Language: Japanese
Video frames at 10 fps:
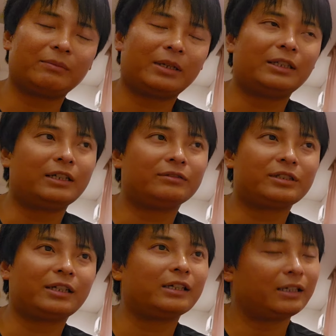まあなるん
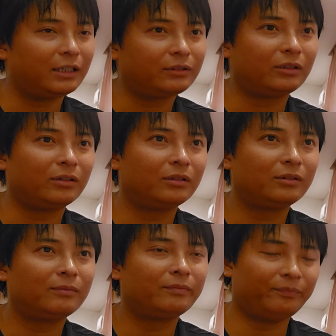じゃないかなと
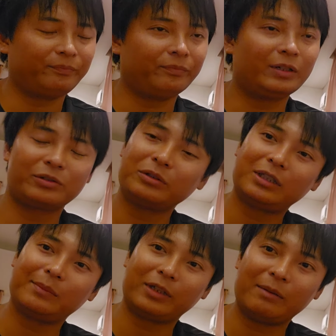うん。まあ、遅く
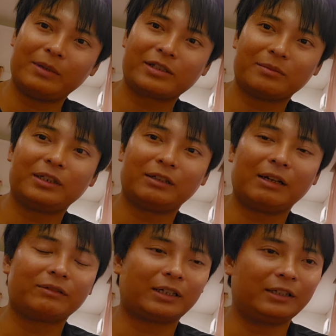ても年末までに
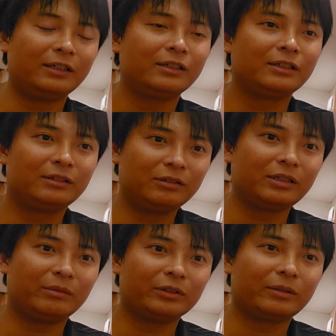はとかね、いうふう
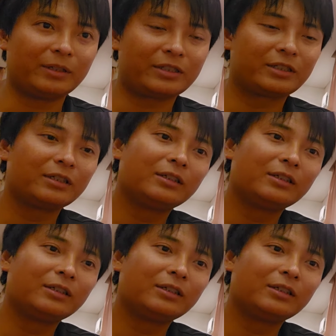には思ってます。